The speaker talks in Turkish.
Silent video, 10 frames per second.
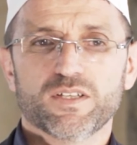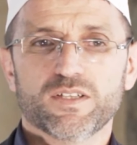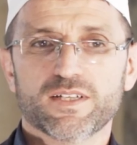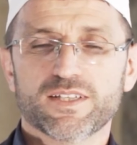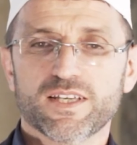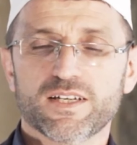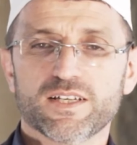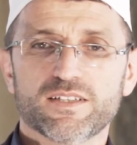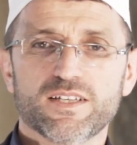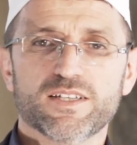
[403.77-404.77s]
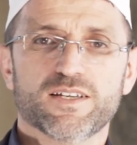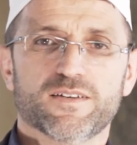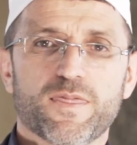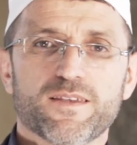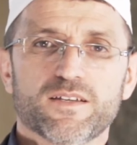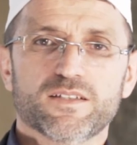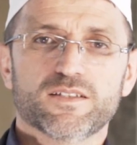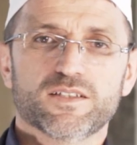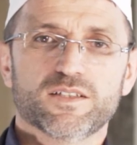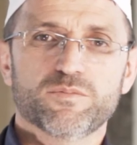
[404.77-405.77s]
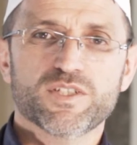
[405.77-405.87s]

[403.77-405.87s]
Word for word: yani gelenek derken e,